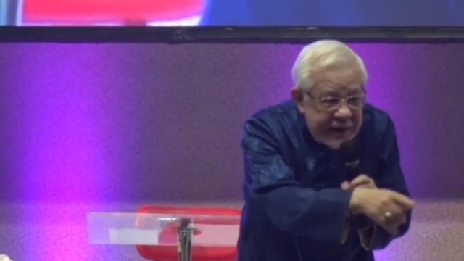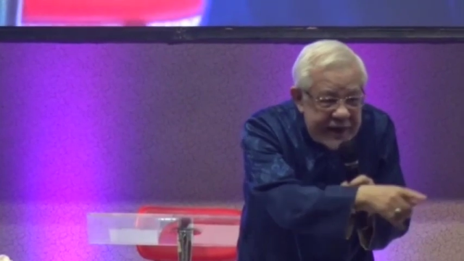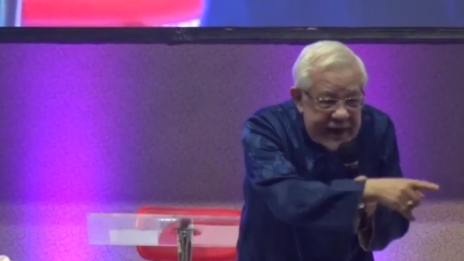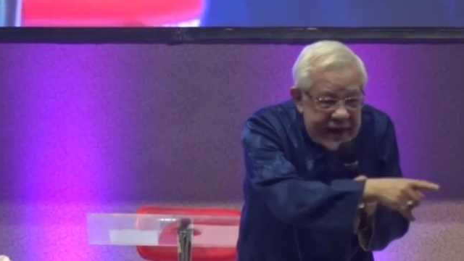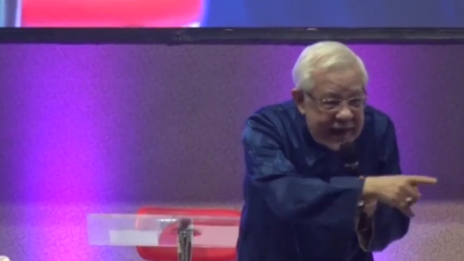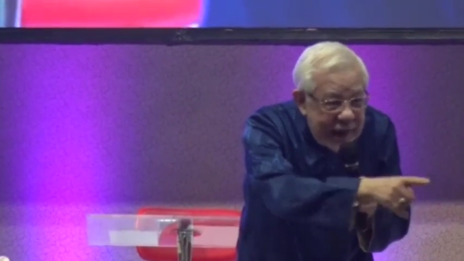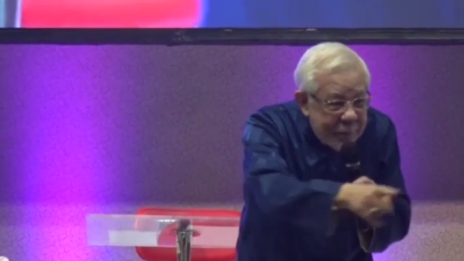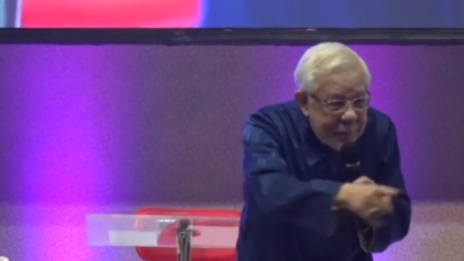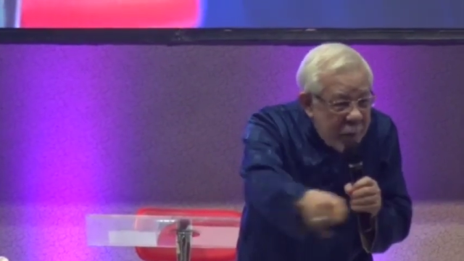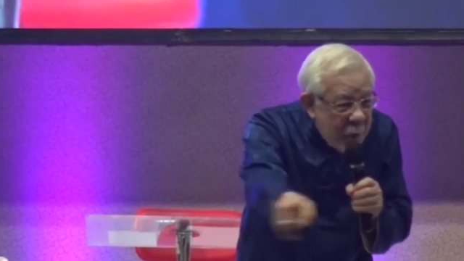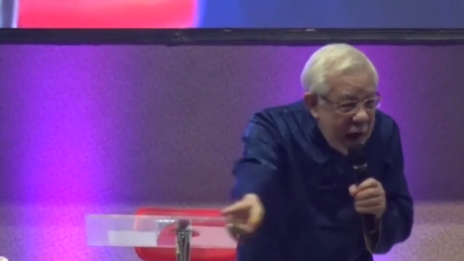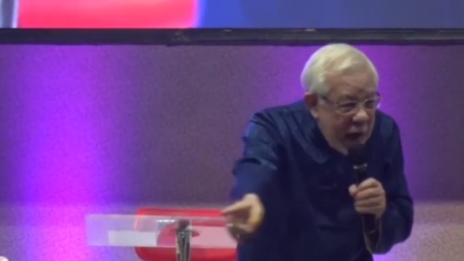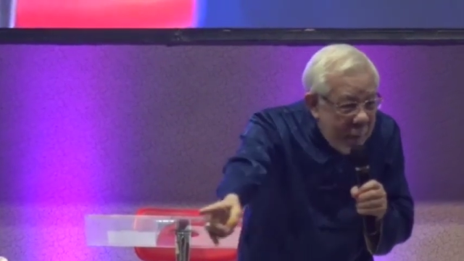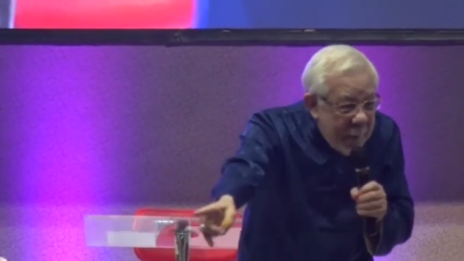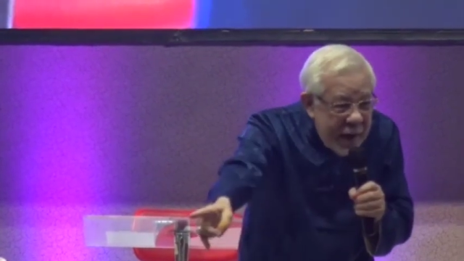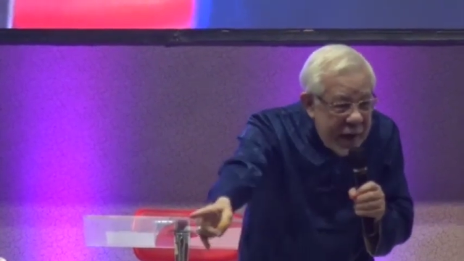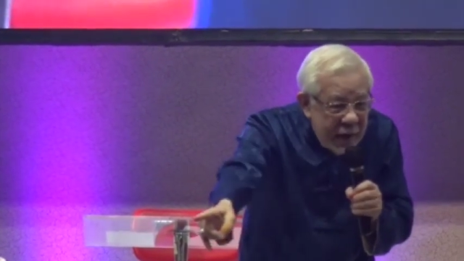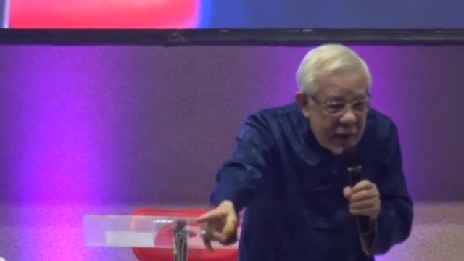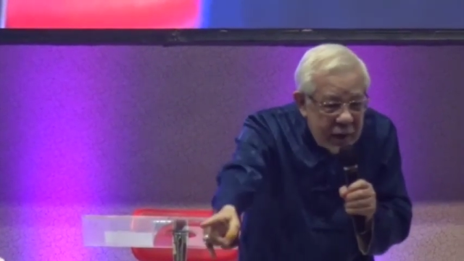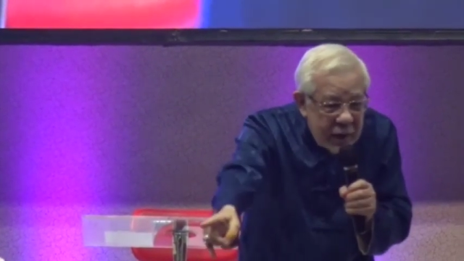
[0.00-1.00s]
sikapmu
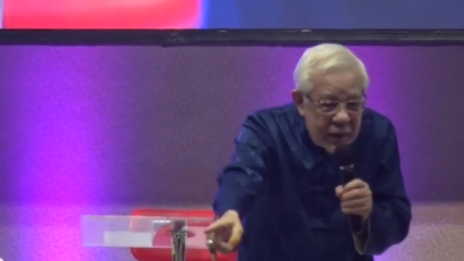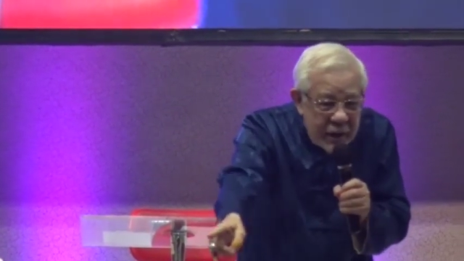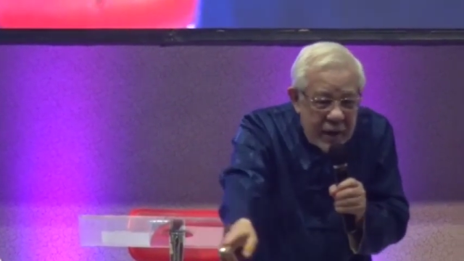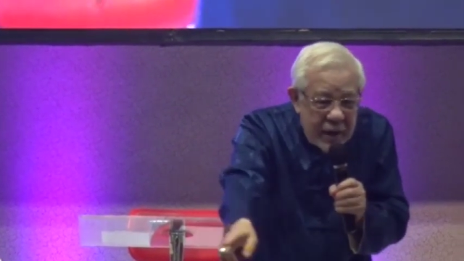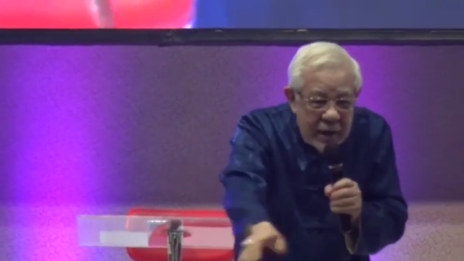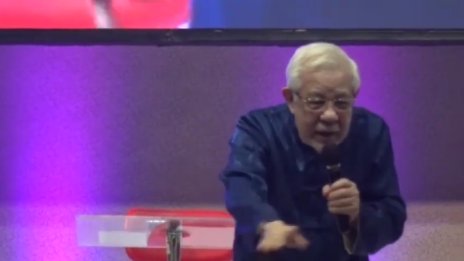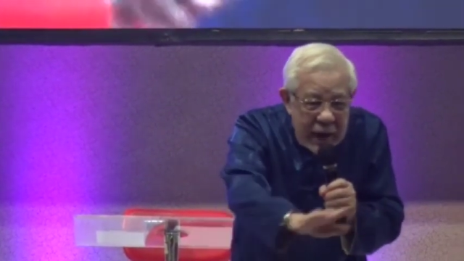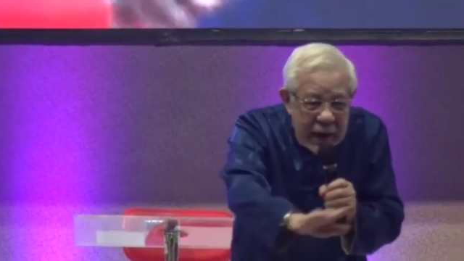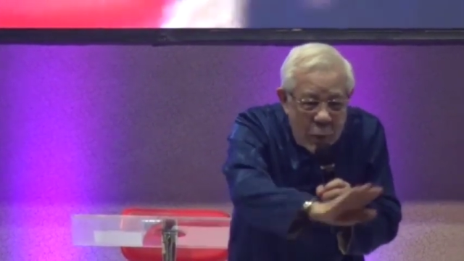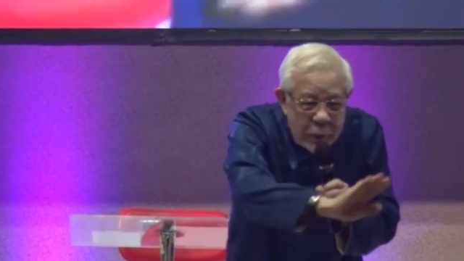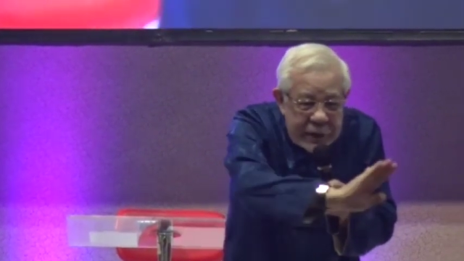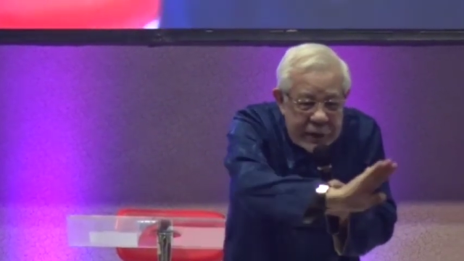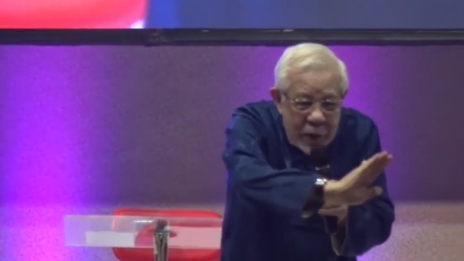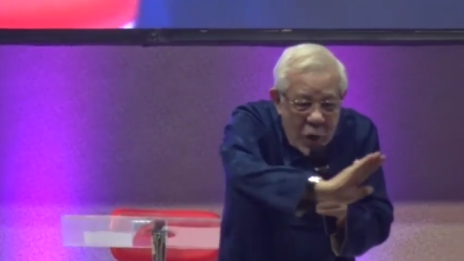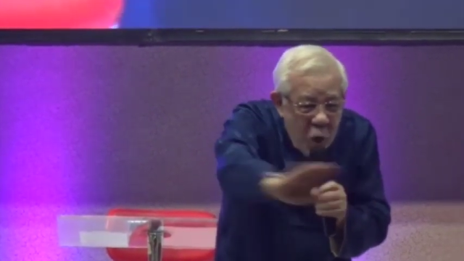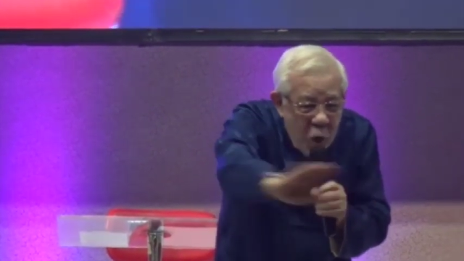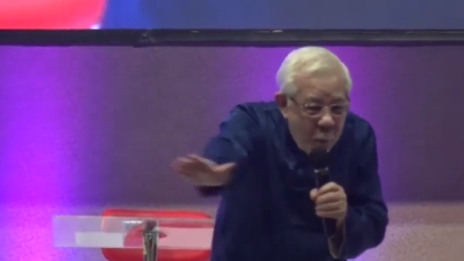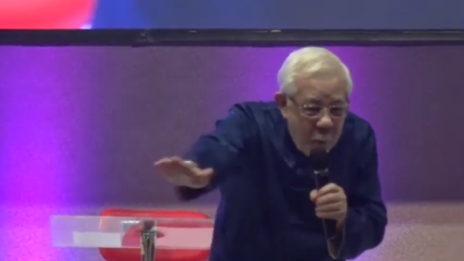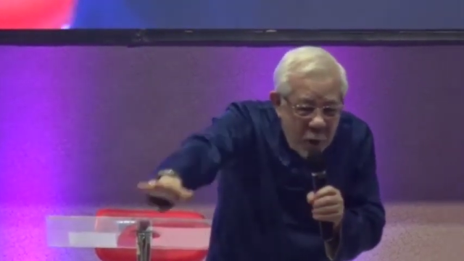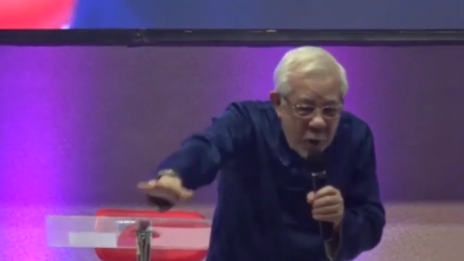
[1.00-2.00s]
gak benar gak usah
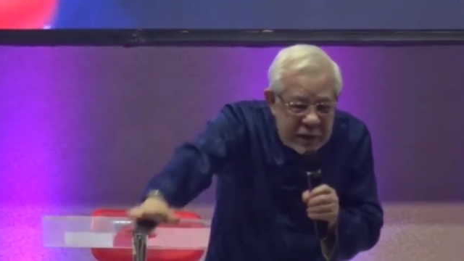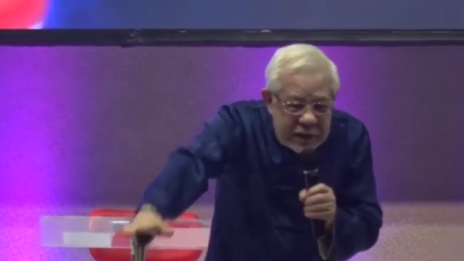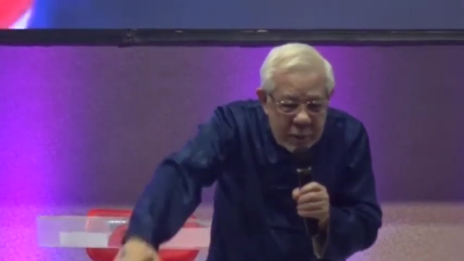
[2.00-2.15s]
ngomong